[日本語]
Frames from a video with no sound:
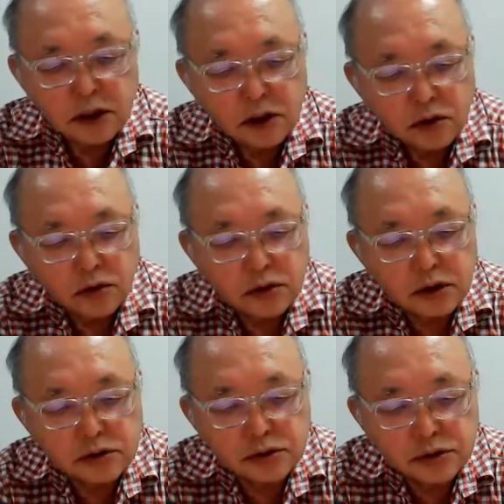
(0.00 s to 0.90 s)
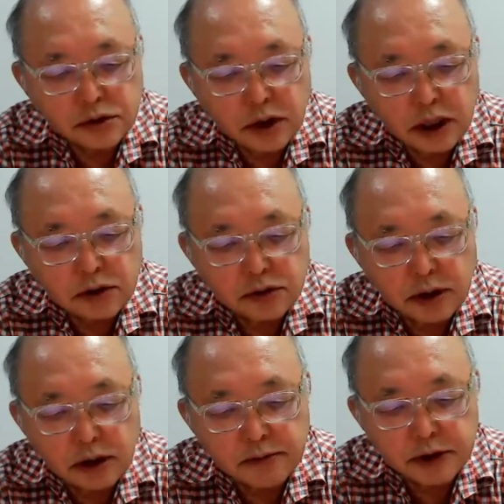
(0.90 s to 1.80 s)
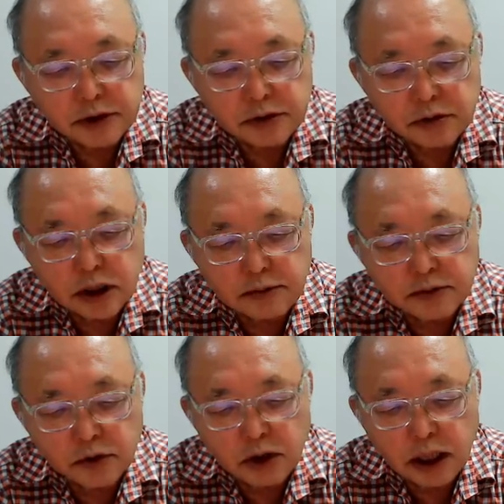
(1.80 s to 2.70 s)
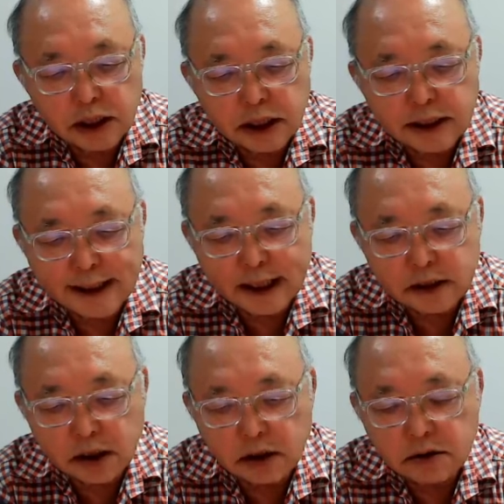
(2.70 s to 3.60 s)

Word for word: これらの数字の背後には3つのタイプの反撃があった